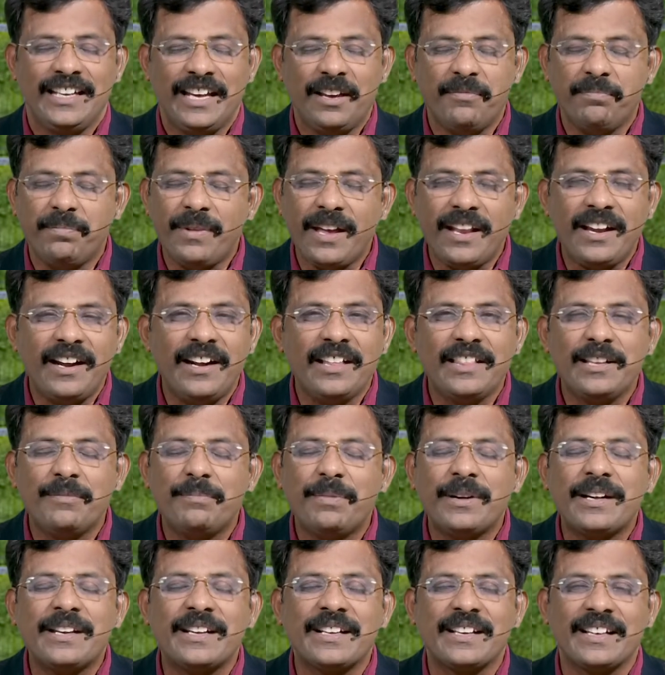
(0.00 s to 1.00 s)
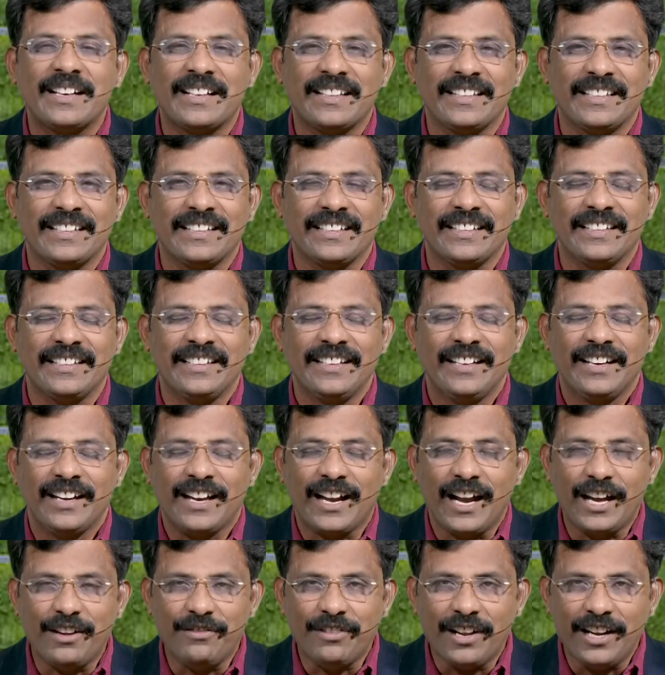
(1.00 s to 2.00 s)
என் பேர் எழுதப்பட்டிருக்கிறது
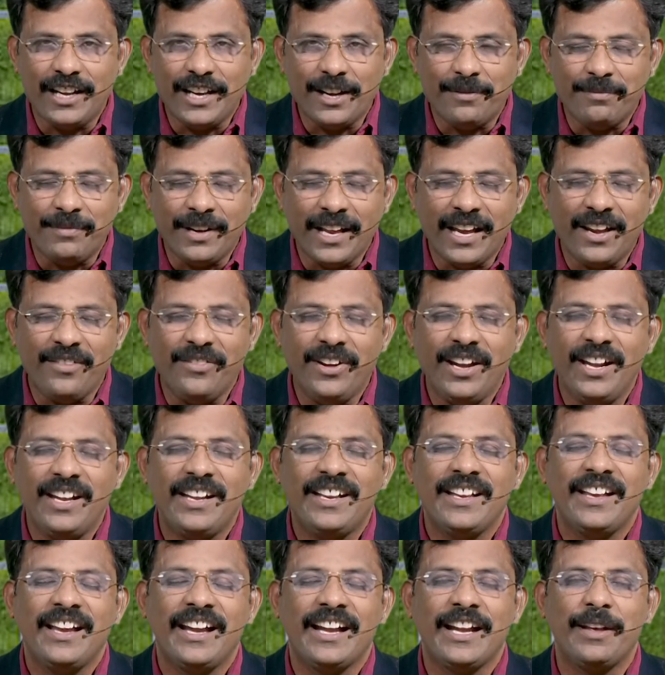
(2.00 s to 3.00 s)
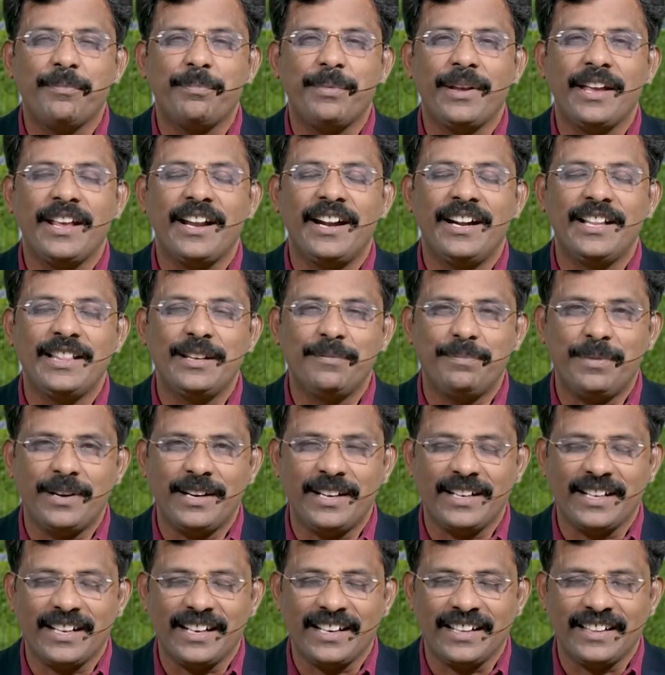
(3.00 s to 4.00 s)
கைவல்யம் டேவிட் என்ற பெயர்
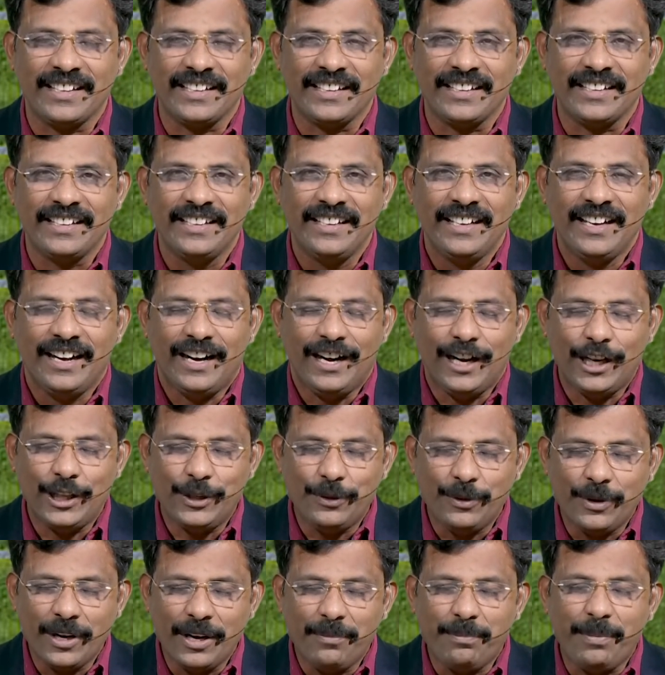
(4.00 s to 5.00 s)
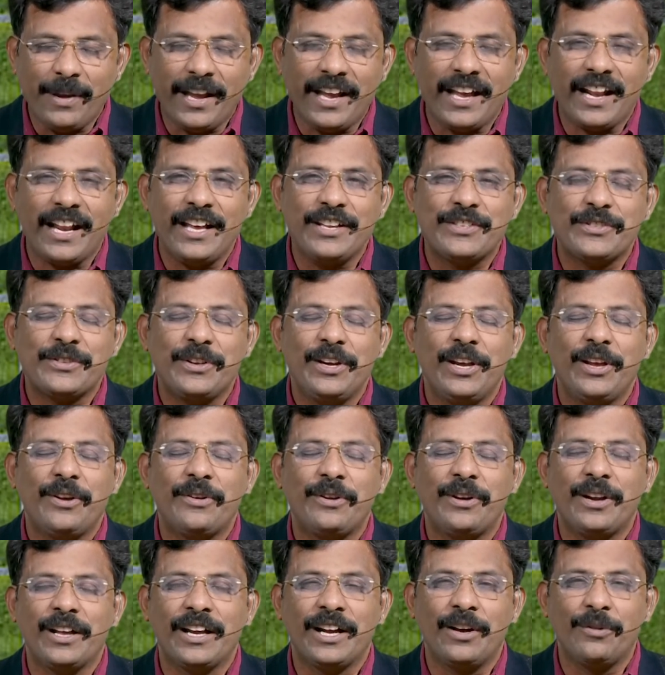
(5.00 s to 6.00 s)
எழுதப்பட்டிருக்கிறது அல்லது உங்கள் பெயரை
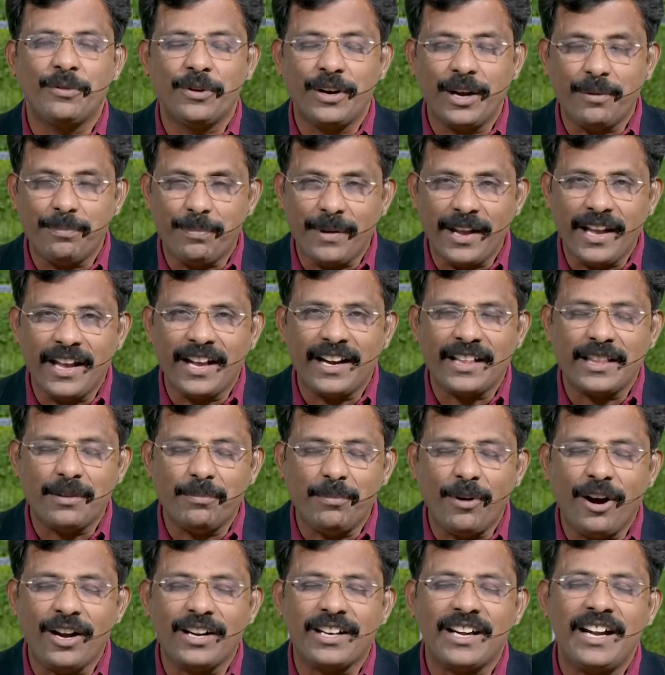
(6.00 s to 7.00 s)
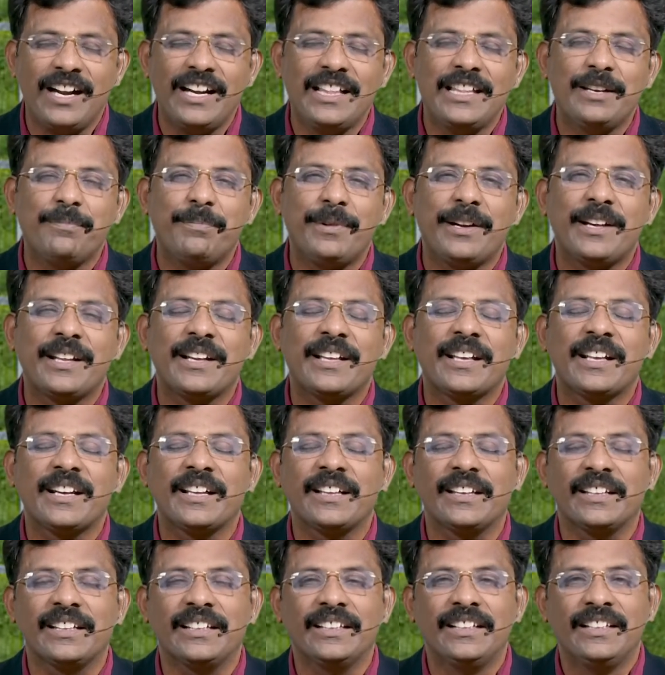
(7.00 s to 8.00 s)
சொல்லிக்கொள்ளுங்கள் உங்களுடைய பெயர் அந்த பாட்டில்
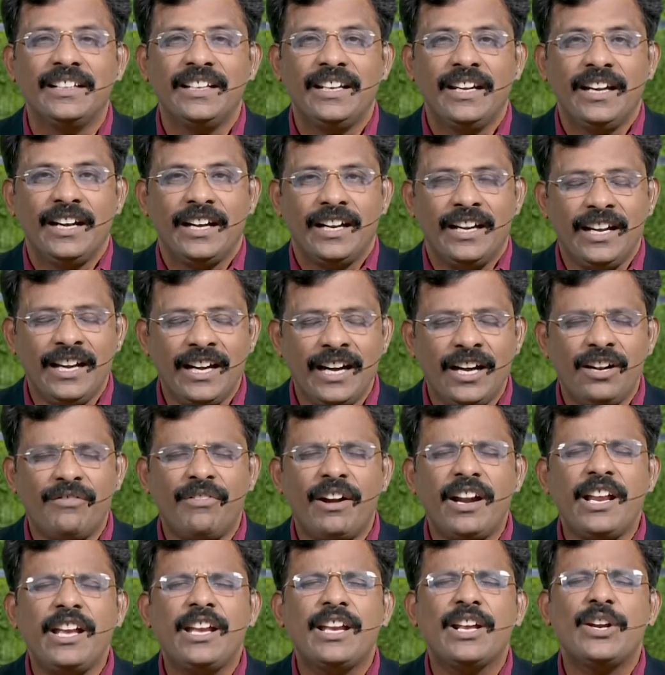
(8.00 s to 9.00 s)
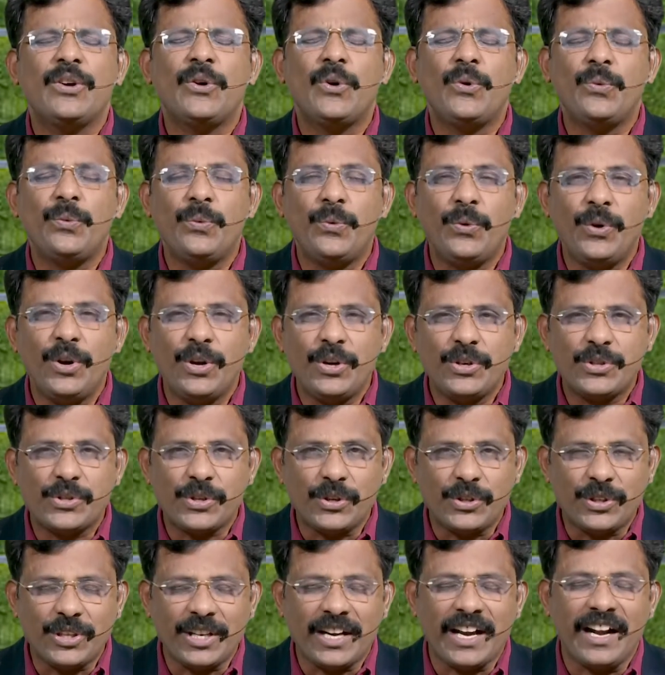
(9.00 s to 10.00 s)
எழுதப்பட்டிருக்கிறது நீங்கள் வடிக்கிற ஒவ்வொரு
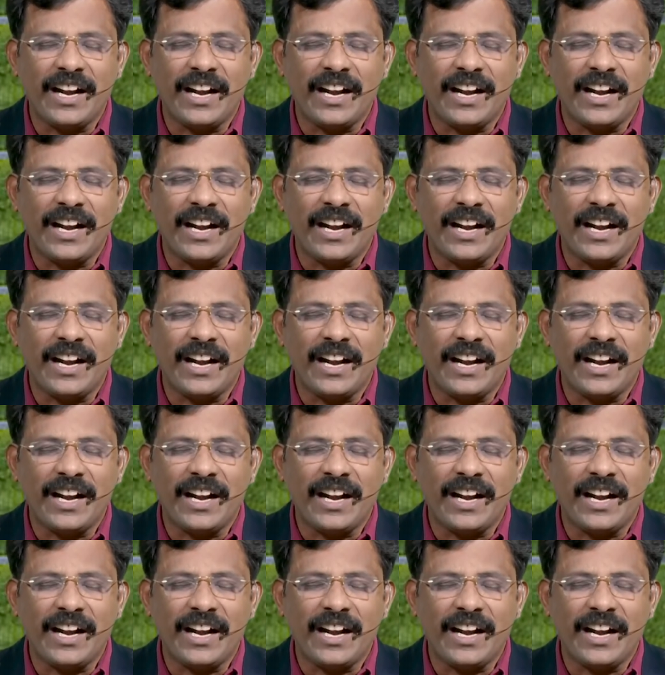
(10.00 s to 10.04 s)
சொட்டு